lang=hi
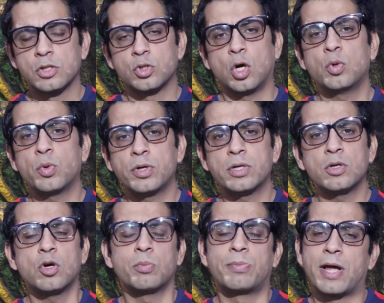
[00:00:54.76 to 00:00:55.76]
सॉल्ट वाटर
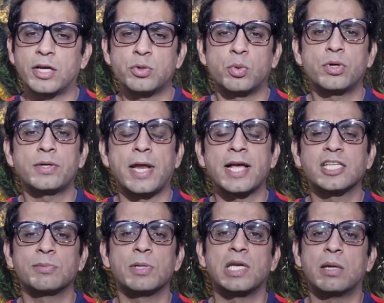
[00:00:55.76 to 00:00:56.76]
और ब्रैकिश वाटर
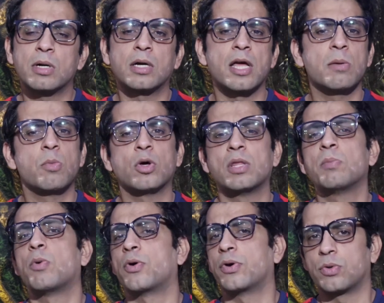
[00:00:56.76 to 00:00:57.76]
टैंक्स में नमक का एक बहुत
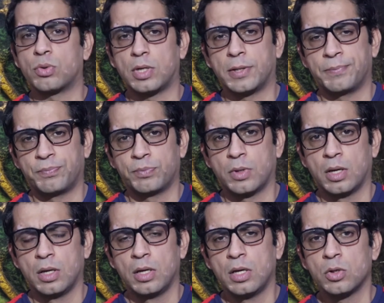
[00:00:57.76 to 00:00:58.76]
इंपॉर्टेंट रोल है
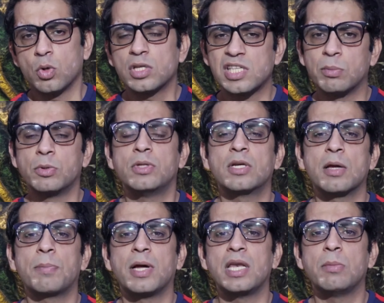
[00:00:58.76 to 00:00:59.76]
क्योंकि समंदर
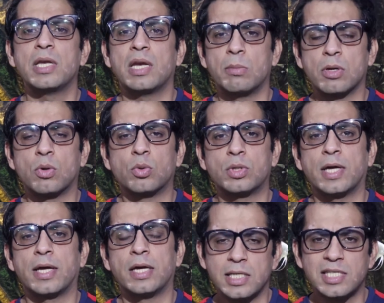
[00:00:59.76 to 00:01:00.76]
के पानी में नमक
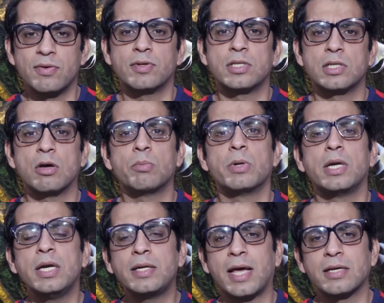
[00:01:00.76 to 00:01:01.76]
होता है इसकी वजह से जब
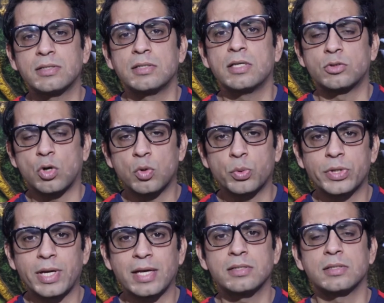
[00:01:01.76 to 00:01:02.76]
मरीन टैंक्स या सॉल्ट
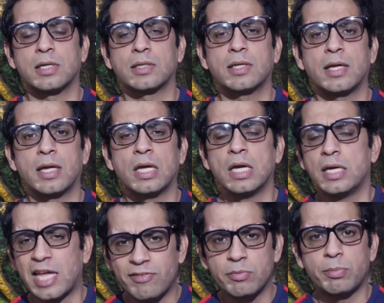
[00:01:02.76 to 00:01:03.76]
वाटर टैंक्स रखते
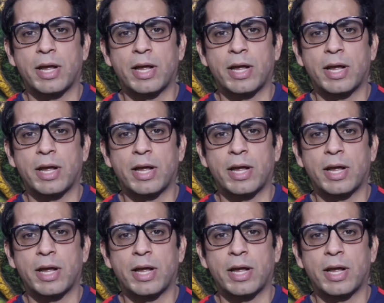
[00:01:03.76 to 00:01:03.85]
हैं या इवन